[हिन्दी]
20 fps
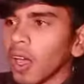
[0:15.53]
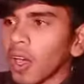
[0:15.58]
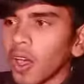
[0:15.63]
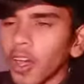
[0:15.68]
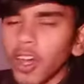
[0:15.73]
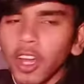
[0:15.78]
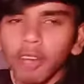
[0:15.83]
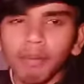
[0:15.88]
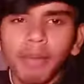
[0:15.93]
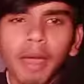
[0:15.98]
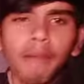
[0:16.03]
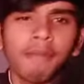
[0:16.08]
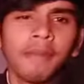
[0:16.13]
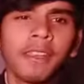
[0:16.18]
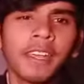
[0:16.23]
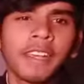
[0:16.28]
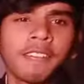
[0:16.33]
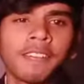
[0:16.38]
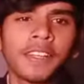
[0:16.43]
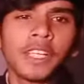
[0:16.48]
और मैं अपनी
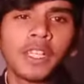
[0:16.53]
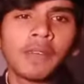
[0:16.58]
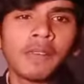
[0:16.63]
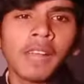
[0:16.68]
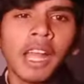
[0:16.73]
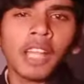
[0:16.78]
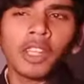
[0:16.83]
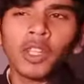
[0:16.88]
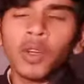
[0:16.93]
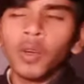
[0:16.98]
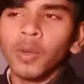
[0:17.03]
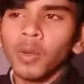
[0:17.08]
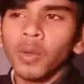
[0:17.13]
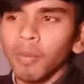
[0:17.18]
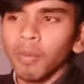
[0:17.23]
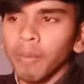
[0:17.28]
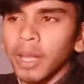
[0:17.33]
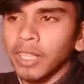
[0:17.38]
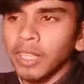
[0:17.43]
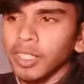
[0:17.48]
एक वीडियो बनाता हूँ
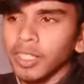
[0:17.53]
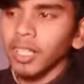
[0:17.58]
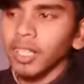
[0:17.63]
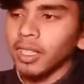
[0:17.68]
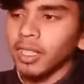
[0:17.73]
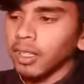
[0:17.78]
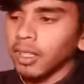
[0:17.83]
मेरे से